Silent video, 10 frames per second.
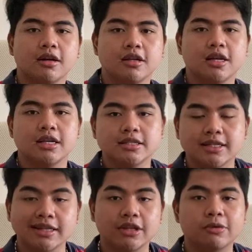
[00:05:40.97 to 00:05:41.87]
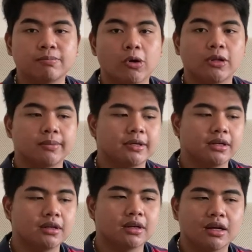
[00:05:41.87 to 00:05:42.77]
Battery niya is lithium
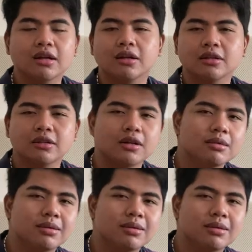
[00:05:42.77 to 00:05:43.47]
polymer, hindi ko alam